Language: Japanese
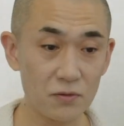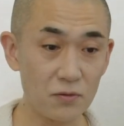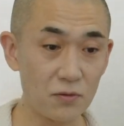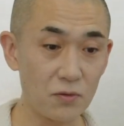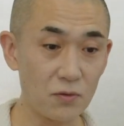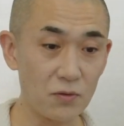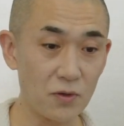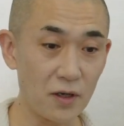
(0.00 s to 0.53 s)

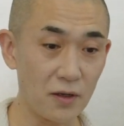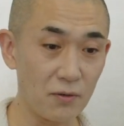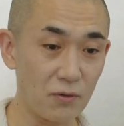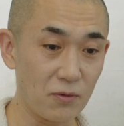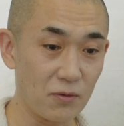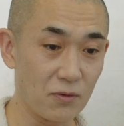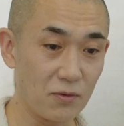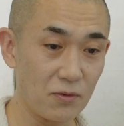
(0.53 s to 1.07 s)
これ
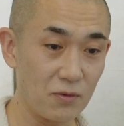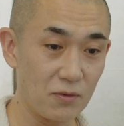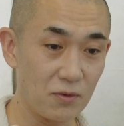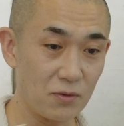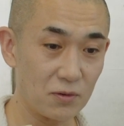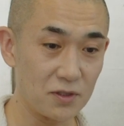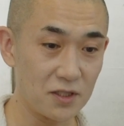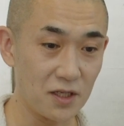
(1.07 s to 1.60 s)
を
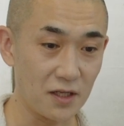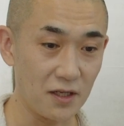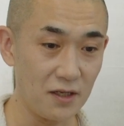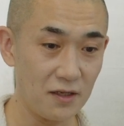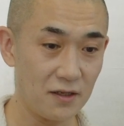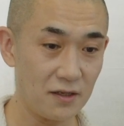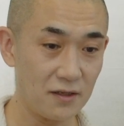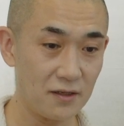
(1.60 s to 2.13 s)
こっちかな、
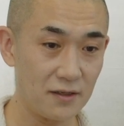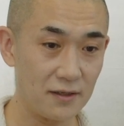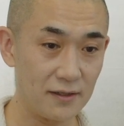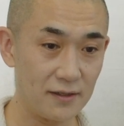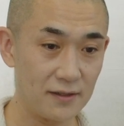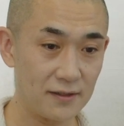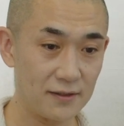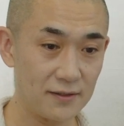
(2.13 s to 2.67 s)

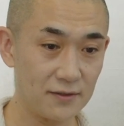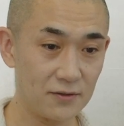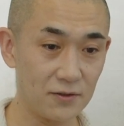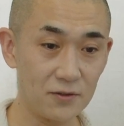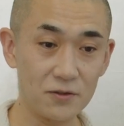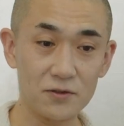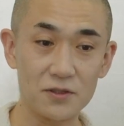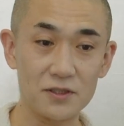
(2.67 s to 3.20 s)
はい、
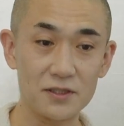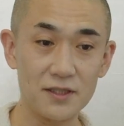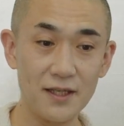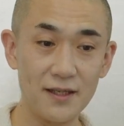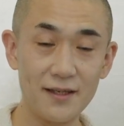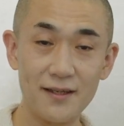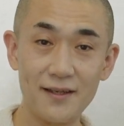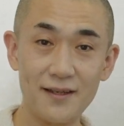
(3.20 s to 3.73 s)
こういうことですね。